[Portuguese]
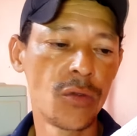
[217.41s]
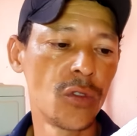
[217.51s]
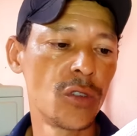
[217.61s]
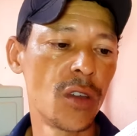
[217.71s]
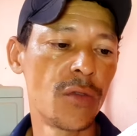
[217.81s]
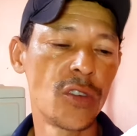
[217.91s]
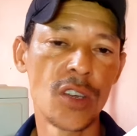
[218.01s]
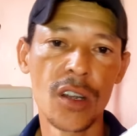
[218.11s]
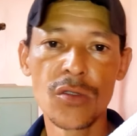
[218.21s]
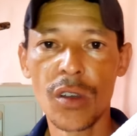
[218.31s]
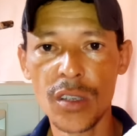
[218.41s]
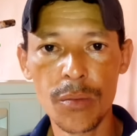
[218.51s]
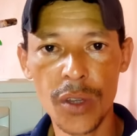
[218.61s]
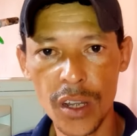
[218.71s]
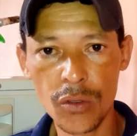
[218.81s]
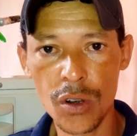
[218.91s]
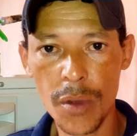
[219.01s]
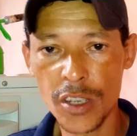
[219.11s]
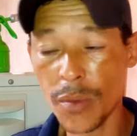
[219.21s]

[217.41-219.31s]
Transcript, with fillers: fluido refrigerante com a temperatura mais